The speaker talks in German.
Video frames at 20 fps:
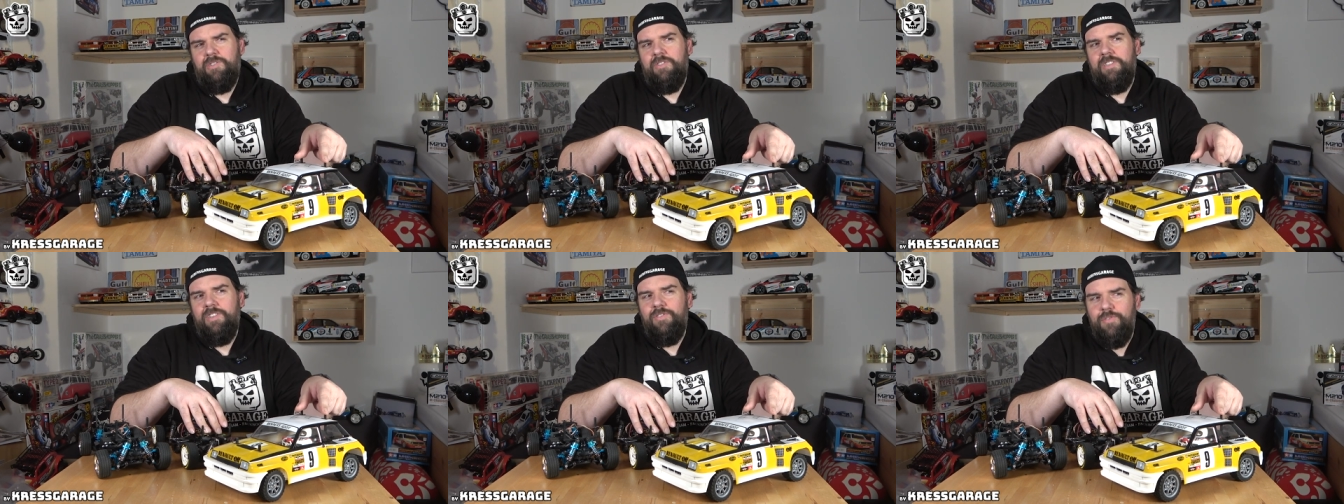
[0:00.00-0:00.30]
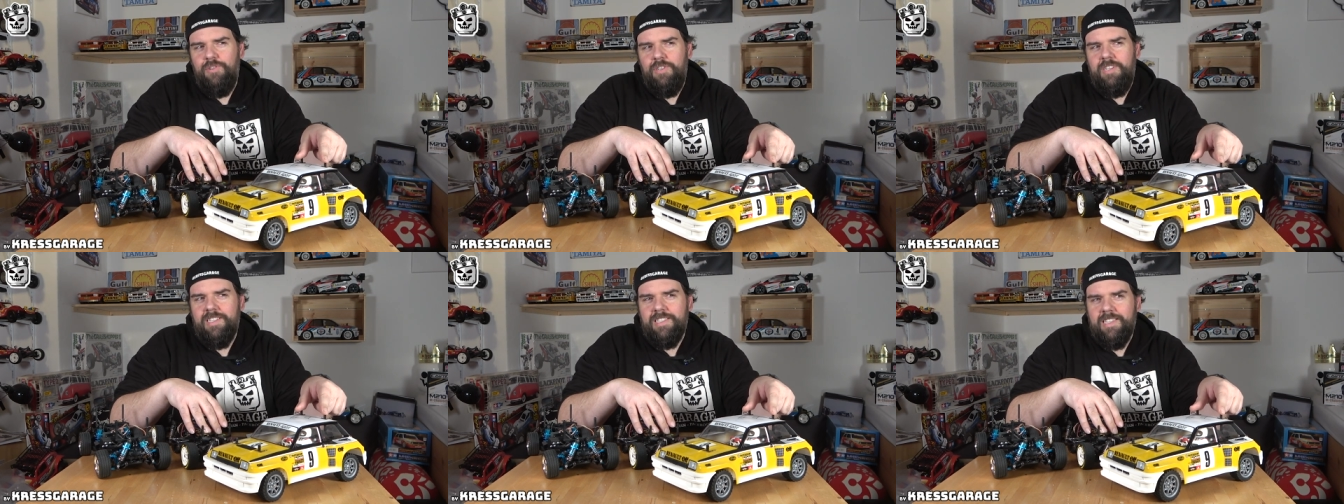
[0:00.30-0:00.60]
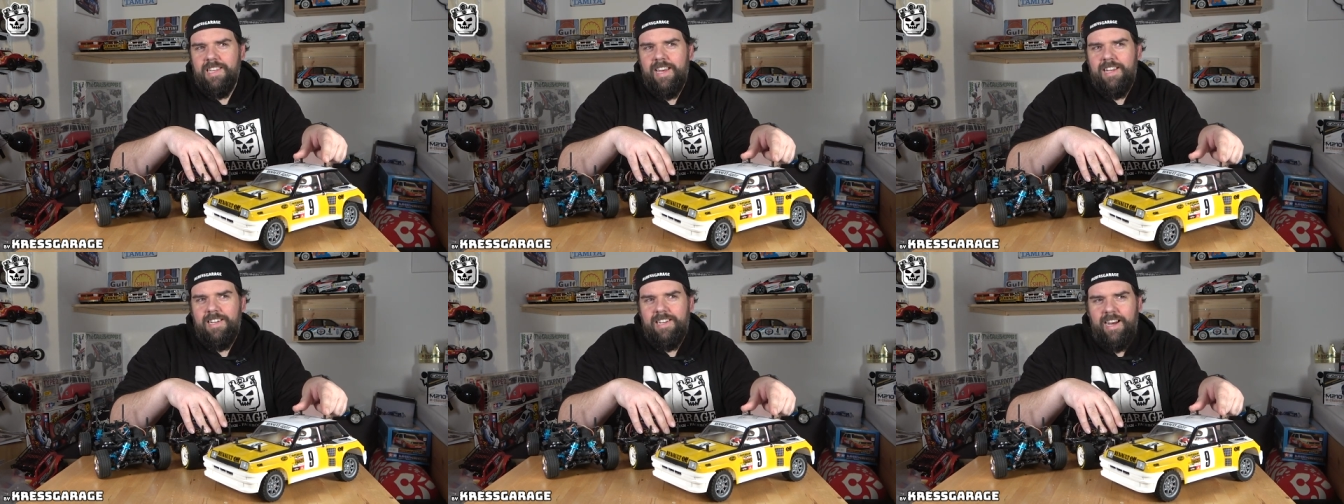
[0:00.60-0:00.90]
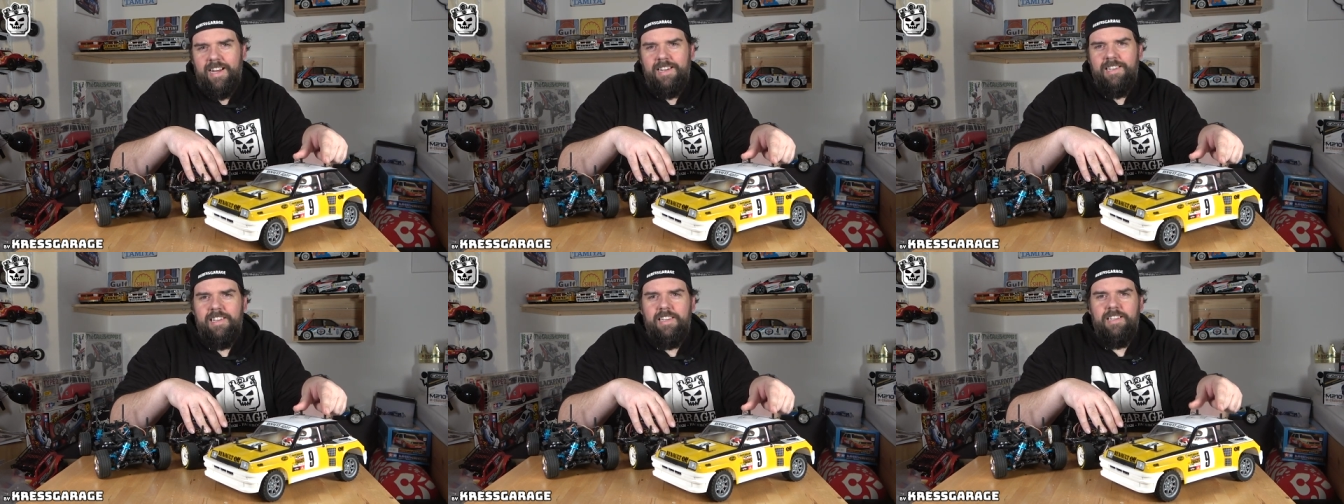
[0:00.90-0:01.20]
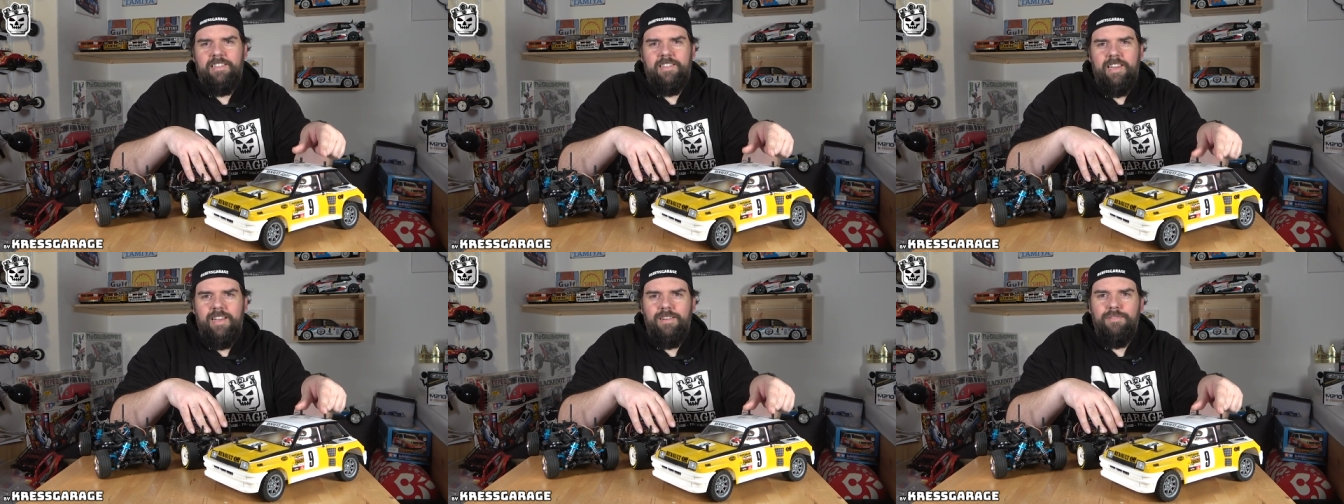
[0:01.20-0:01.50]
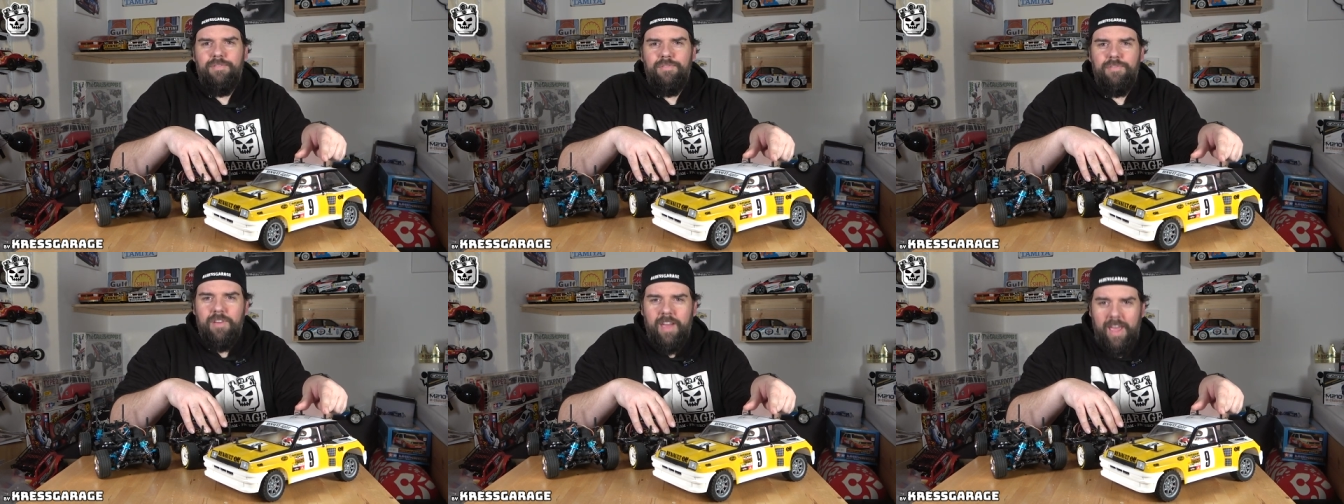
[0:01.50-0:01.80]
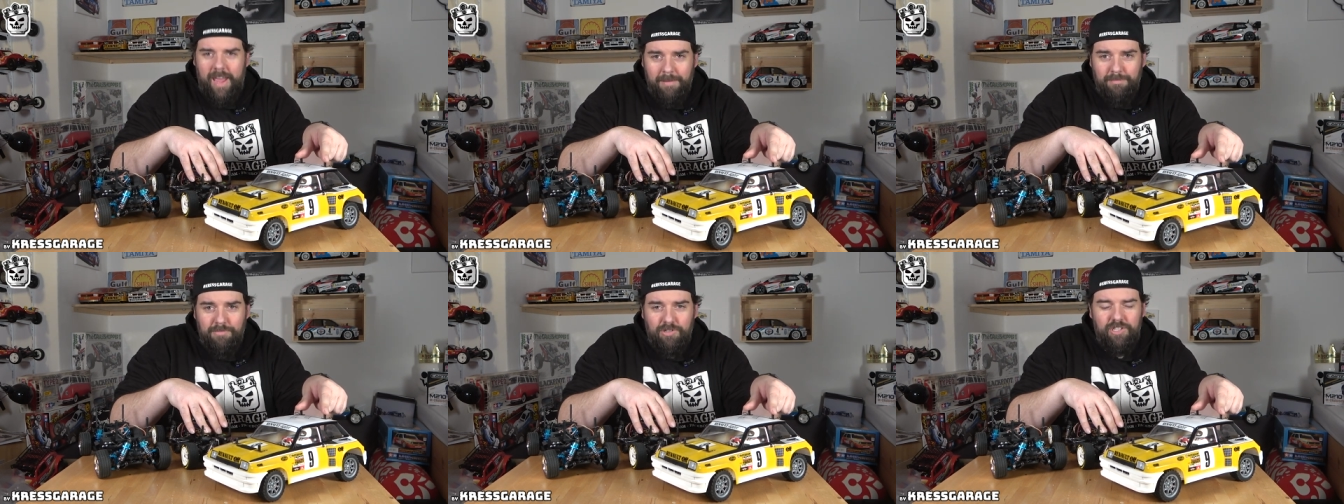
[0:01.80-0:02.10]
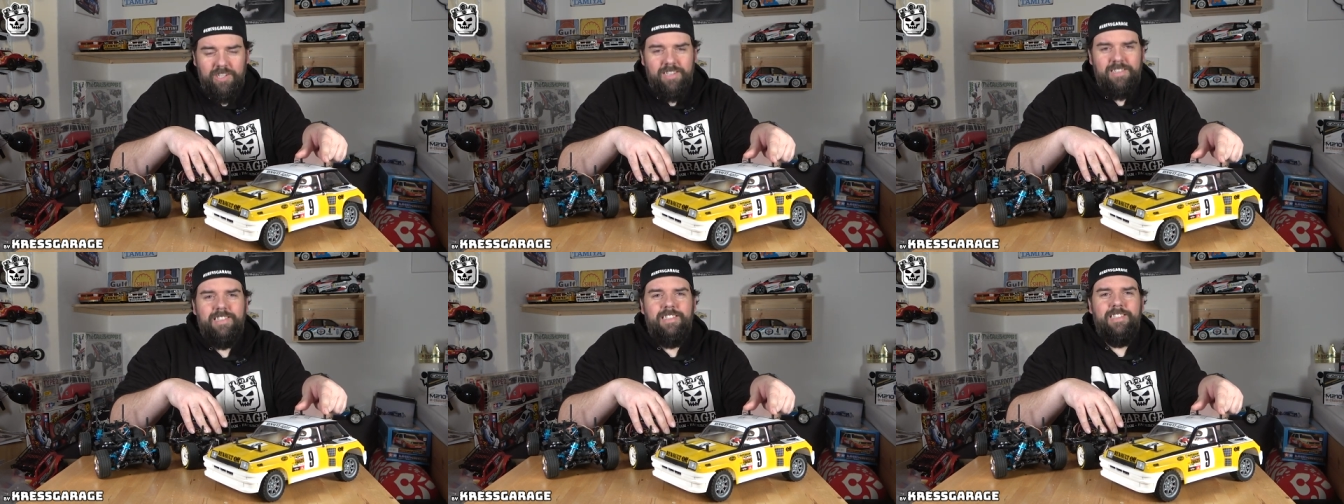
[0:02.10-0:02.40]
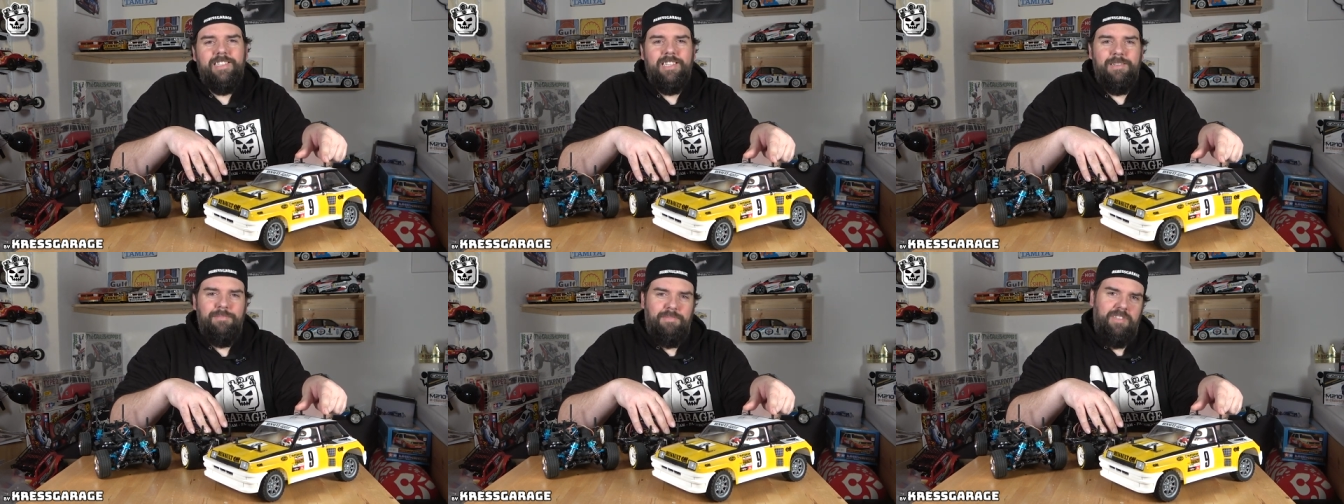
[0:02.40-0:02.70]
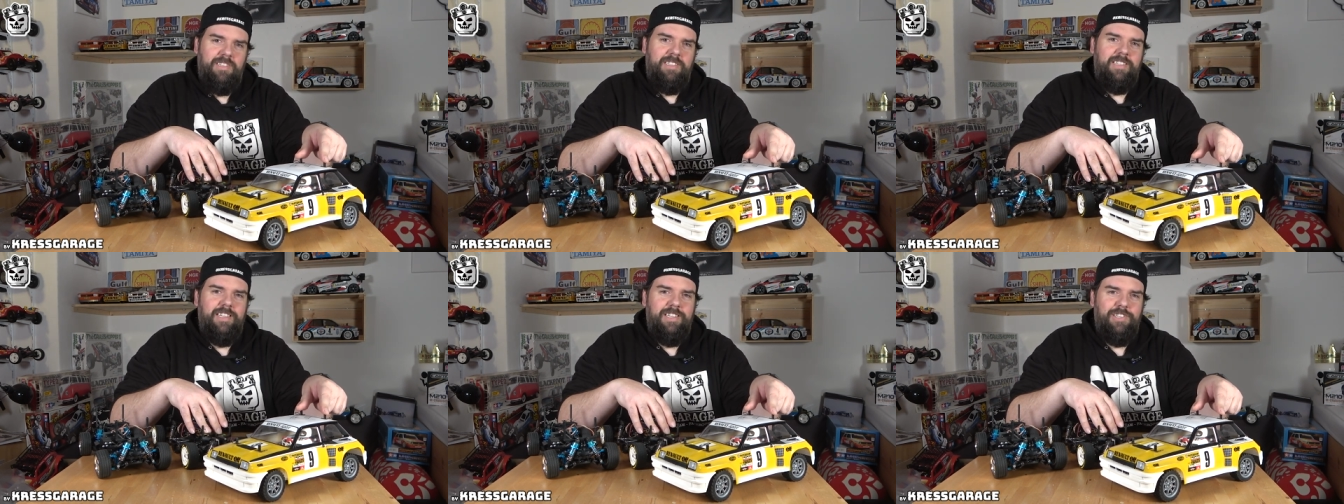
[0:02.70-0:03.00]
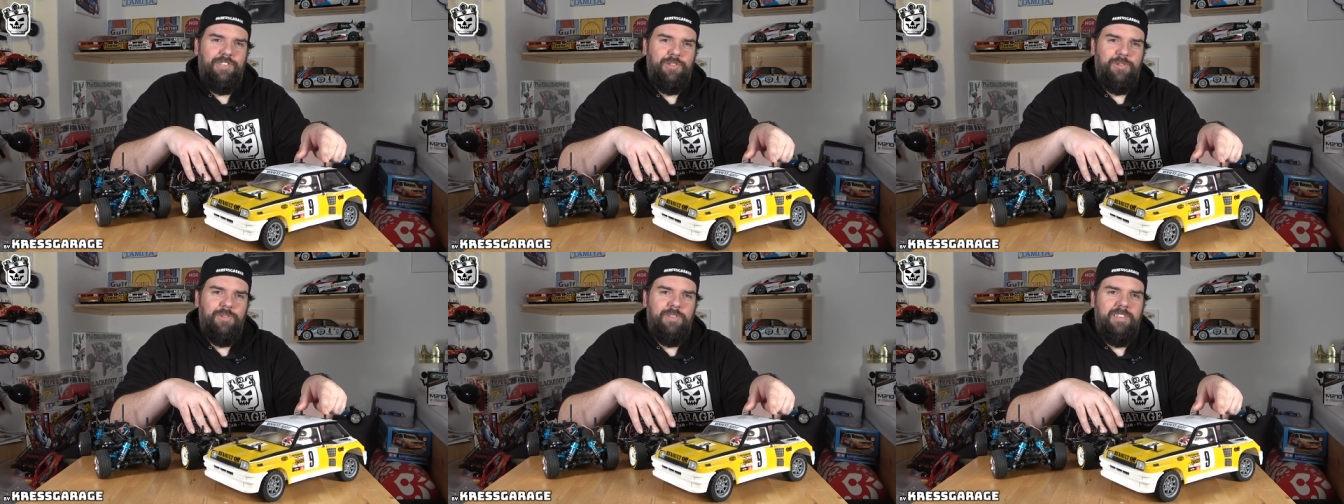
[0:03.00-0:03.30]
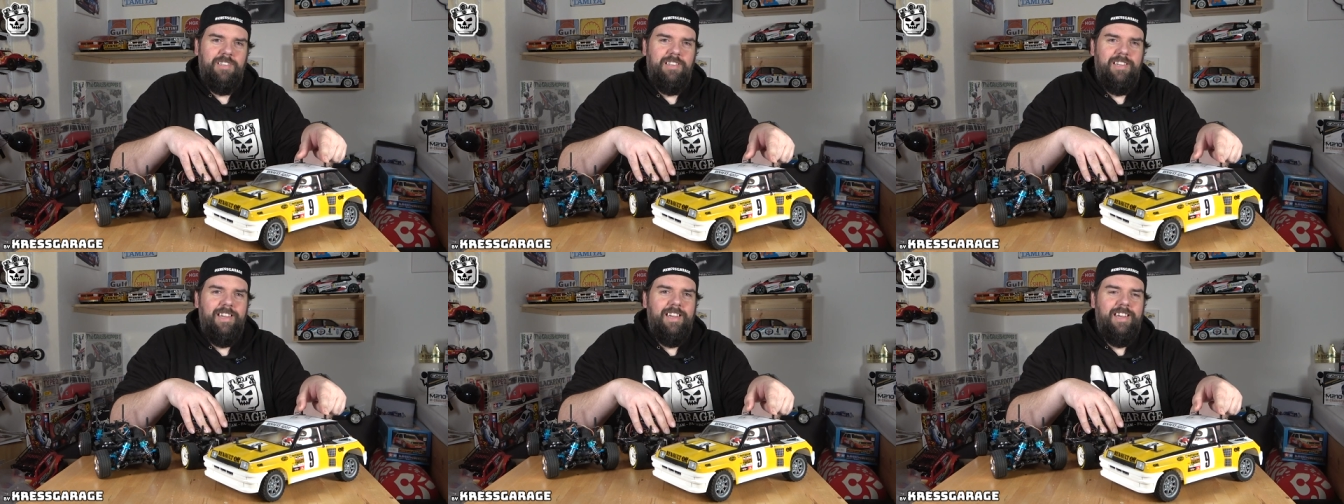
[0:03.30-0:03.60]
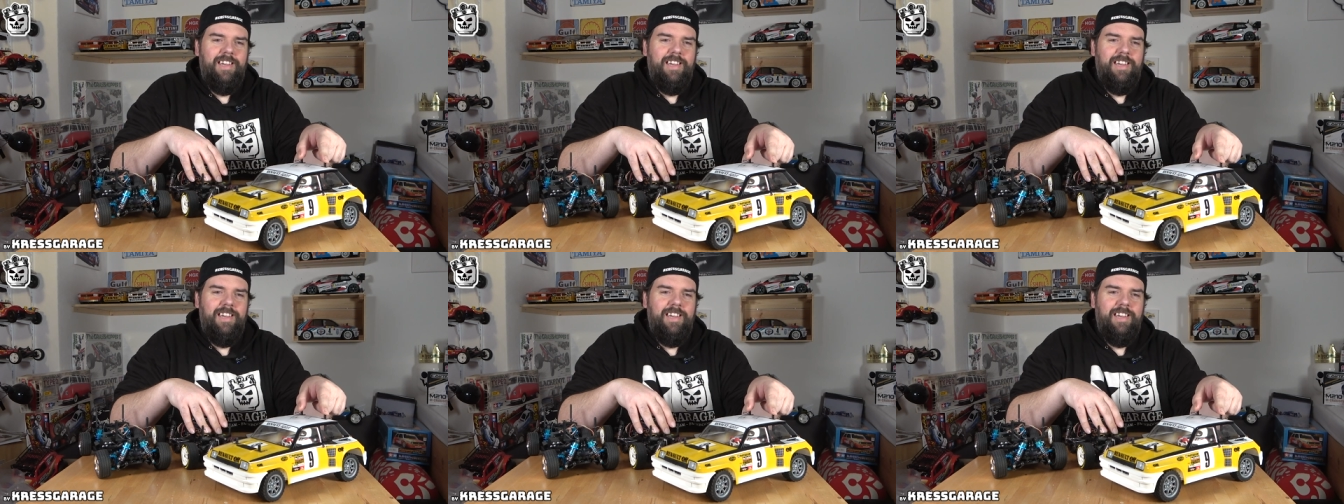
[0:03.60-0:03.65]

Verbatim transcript: Und ich würde das gerne anlegen, denn für M-Chassis gibt es sehr schöne